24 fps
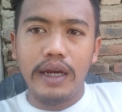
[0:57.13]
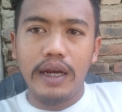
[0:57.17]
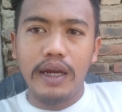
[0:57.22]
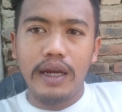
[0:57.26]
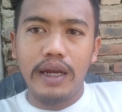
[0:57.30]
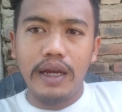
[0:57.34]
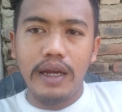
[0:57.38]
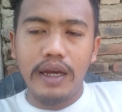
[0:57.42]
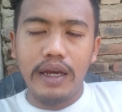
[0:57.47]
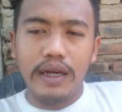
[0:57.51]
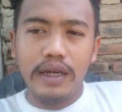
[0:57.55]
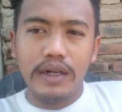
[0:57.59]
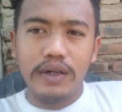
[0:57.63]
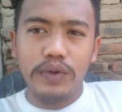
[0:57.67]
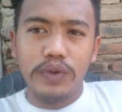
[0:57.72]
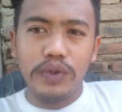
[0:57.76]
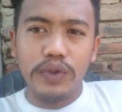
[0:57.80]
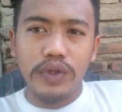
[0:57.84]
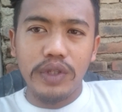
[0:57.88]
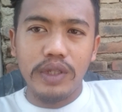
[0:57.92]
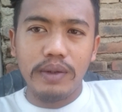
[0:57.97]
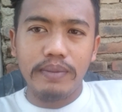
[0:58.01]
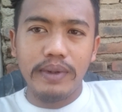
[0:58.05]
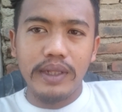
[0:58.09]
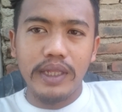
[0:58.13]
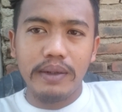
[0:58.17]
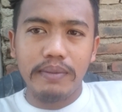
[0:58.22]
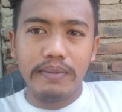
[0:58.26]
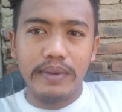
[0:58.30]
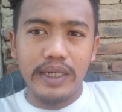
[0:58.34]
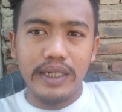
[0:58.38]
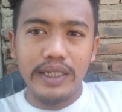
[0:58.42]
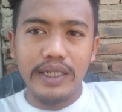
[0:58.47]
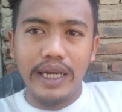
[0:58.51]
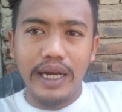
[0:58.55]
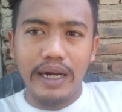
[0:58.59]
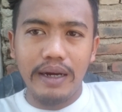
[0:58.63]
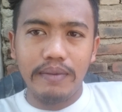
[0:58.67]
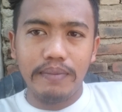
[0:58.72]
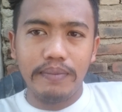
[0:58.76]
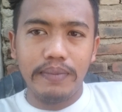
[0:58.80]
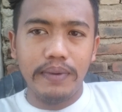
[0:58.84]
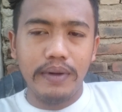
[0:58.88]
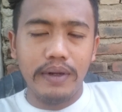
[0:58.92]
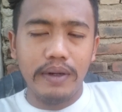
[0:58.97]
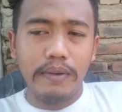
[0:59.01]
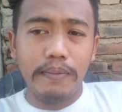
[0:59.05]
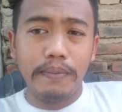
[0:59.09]
dan untuk teman-teman yang
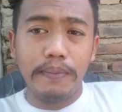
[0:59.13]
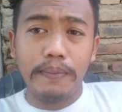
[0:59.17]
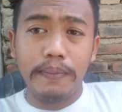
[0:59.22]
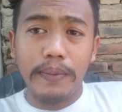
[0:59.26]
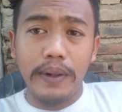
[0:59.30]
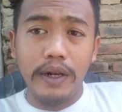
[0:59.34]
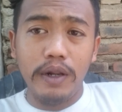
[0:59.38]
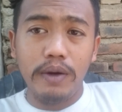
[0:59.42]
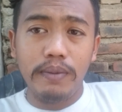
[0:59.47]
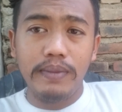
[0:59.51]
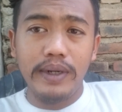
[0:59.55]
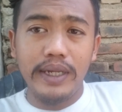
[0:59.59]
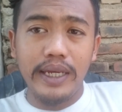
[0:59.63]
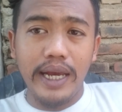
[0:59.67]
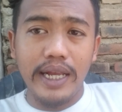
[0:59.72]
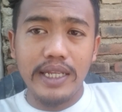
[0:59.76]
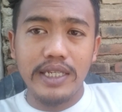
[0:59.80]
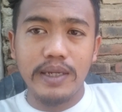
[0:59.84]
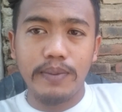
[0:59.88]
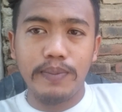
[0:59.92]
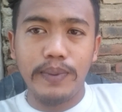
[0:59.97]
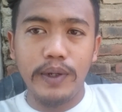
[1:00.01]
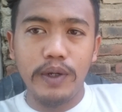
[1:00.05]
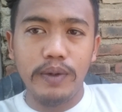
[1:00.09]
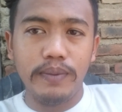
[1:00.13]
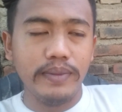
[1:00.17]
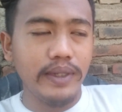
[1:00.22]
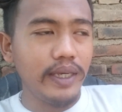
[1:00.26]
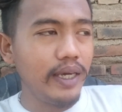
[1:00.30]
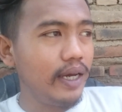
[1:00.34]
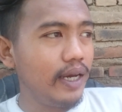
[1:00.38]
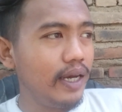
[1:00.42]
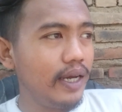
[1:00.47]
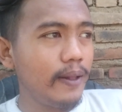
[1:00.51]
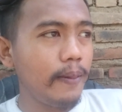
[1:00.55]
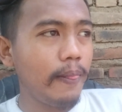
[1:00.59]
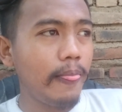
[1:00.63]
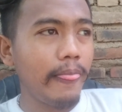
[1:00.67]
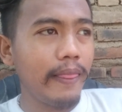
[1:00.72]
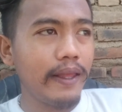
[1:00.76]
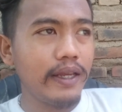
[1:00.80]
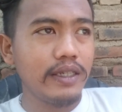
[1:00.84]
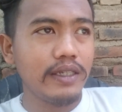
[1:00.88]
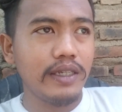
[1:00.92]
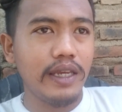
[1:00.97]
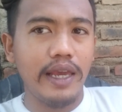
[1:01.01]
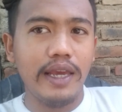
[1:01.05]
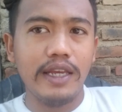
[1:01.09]
belum lihat sebelumnya
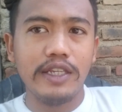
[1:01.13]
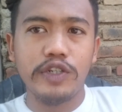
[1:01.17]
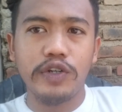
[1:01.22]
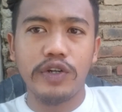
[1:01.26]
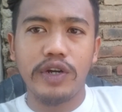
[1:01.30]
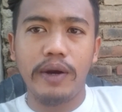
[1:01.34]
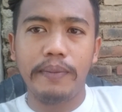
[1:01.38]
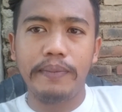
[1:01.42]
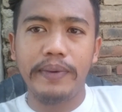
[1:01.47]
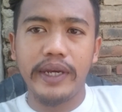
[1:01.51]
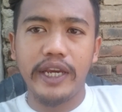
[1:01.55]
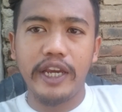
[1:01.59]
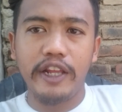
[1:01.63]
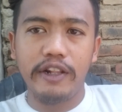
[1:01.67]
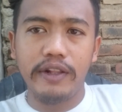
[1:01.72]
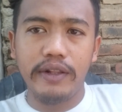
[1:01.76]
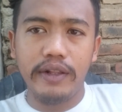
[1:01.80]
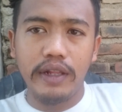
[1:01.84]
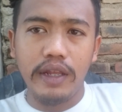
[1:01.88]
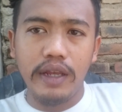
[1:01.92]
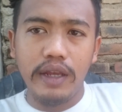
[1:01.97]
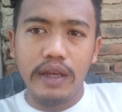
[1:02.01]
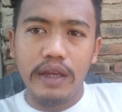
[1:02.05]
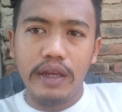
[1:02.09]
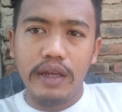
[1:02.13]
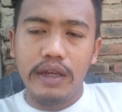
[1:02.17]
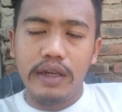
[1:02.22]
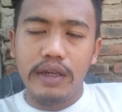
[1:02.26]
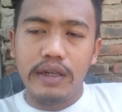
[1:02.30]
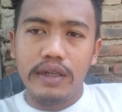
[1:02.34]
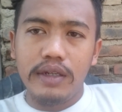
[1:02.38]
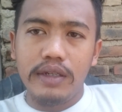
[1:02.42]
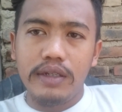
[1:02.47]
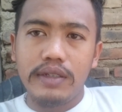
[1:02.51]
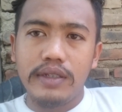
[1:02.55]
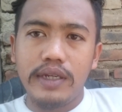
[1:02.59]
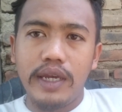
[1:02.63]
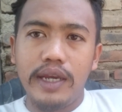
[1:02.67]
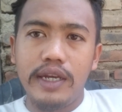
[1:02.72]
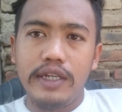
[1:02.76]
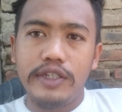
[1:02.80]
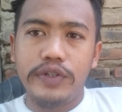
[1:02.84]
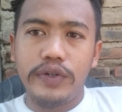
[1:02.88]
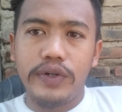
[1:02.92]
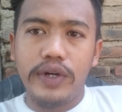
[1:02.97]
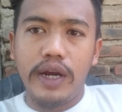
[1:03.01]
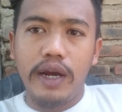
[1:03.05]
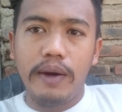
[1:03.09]
saya juga bikin
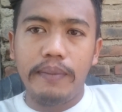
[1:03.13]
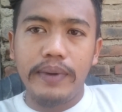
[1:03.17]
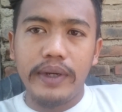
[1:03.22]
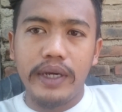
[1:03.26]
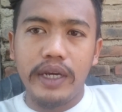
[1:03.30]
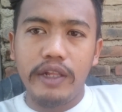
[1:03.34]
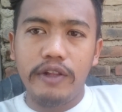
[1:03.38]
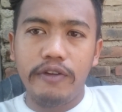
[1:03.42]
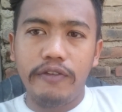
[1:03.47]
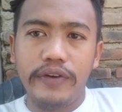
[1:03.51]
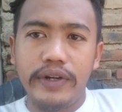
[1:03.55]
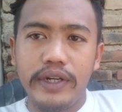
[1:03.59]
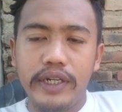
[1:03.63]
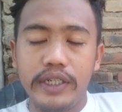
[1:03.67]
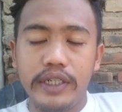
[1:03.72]
saya juga bikin